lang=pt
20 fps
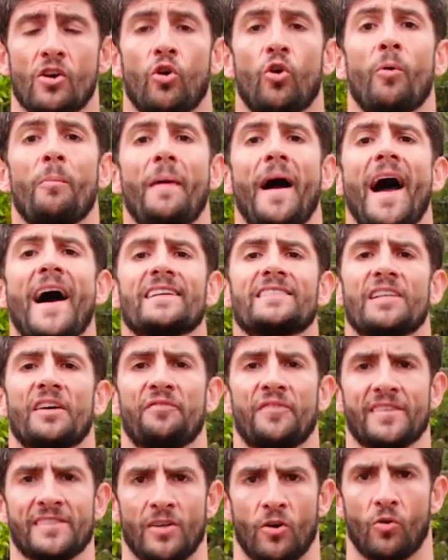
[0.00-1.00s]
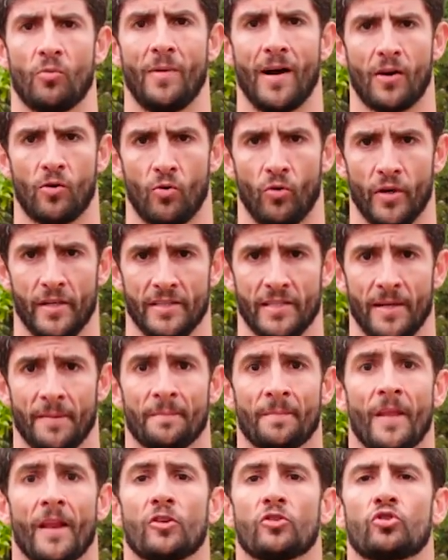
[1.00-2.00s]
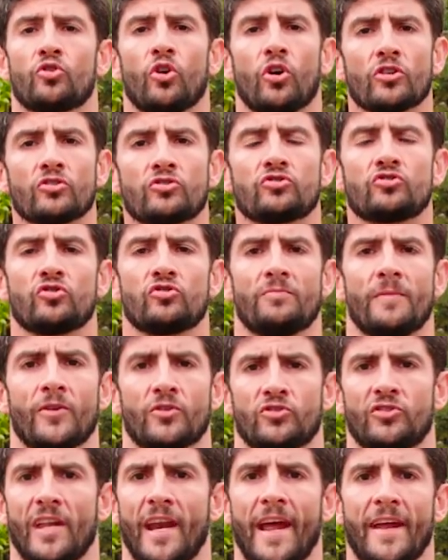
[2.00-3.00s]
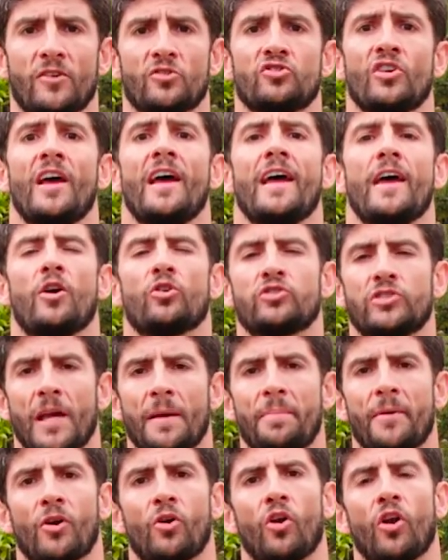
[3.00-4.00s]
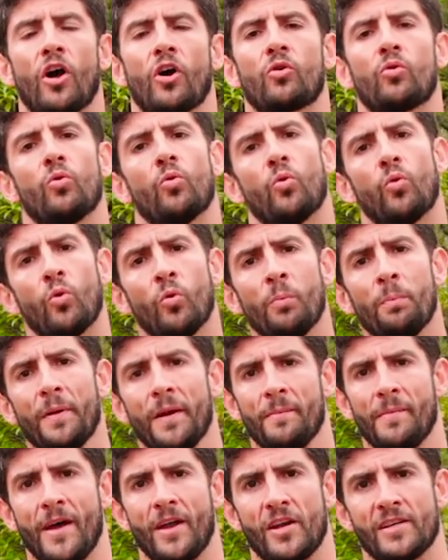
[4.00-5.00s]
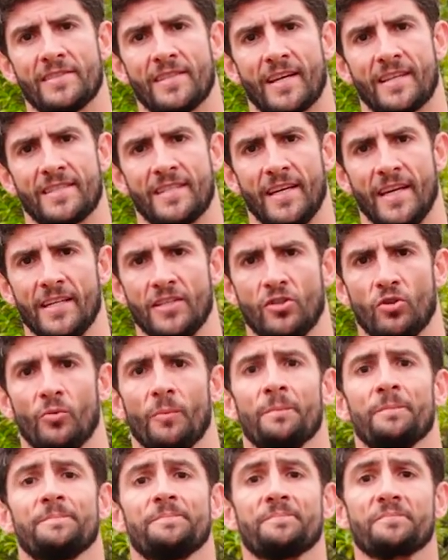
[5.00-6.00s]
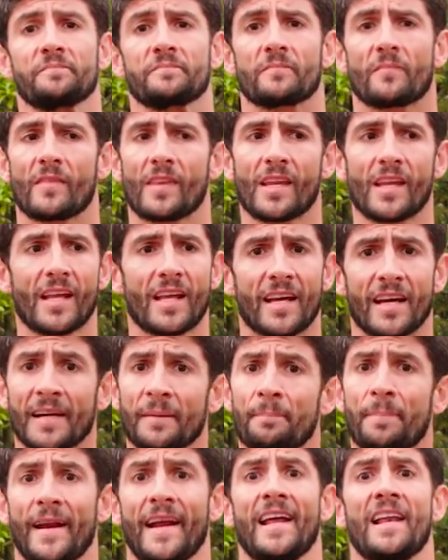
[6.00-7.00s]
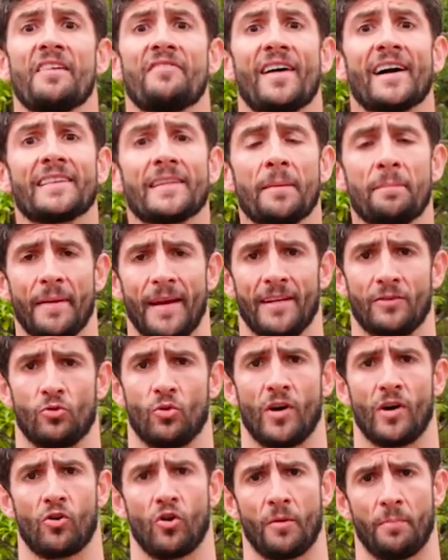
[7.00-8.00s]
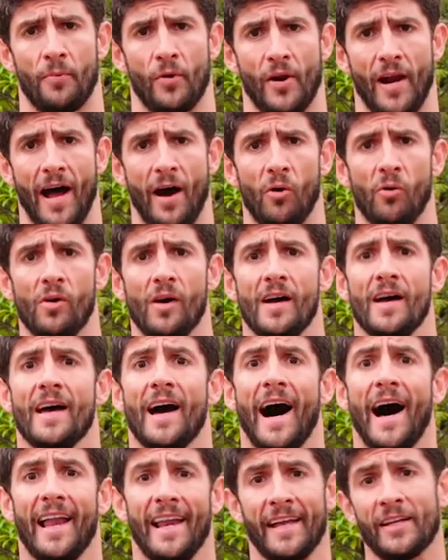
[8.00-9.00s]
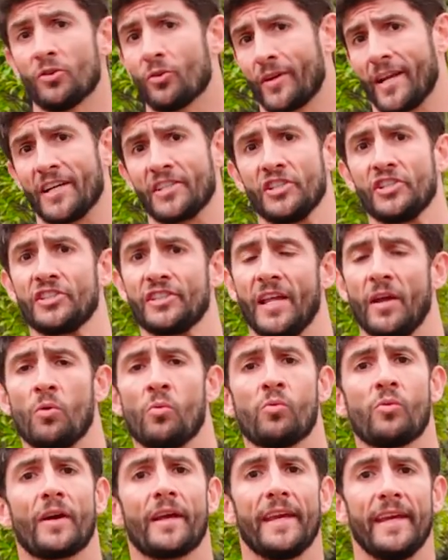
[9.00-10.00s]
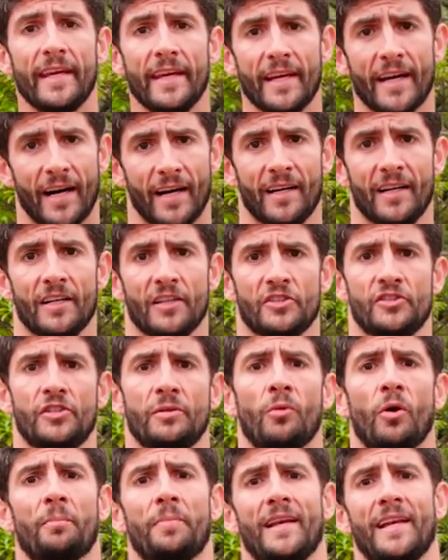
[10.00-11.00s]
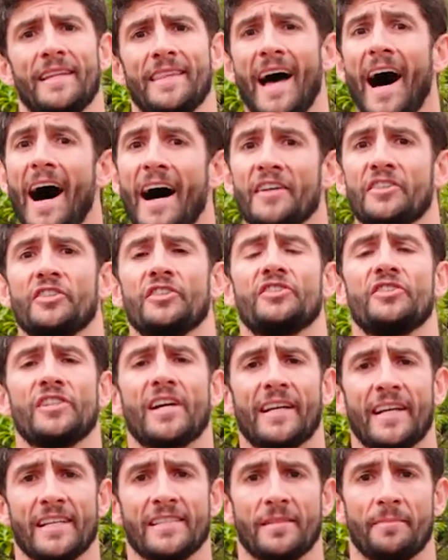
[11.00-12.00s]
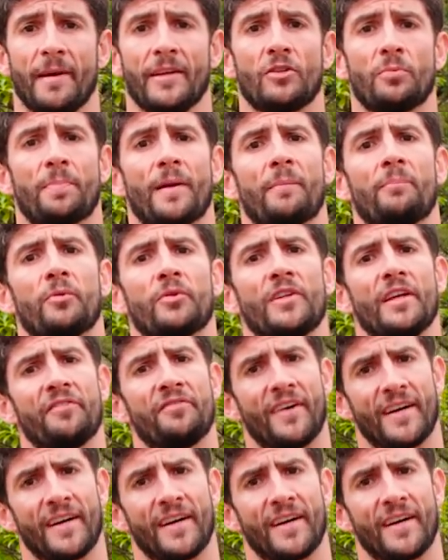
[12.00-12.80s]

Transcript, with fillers: Começa a fazer alguma coisa todos os meus treinos, eu sempre coloco um primeiro exercício para elevar a temperatura corporal. Além do que, a gente tem um guia de mobilidade, de aquecimento para poder